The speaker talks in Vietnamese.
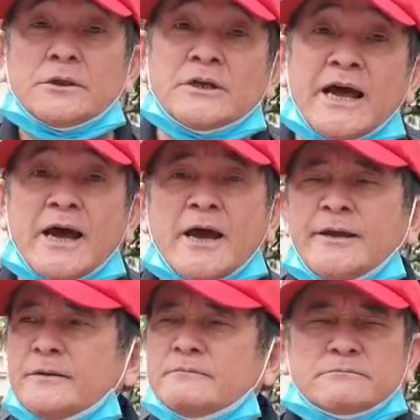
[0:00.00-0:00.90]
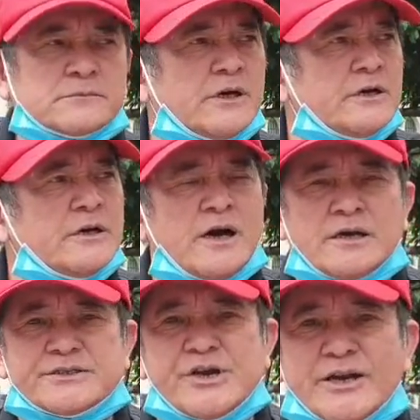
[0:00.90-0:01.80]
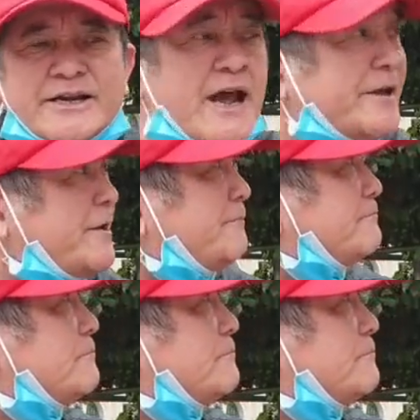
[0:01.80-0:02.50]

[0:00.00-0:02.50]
tức là ấy, từ ờ, xưa đến nay ấy,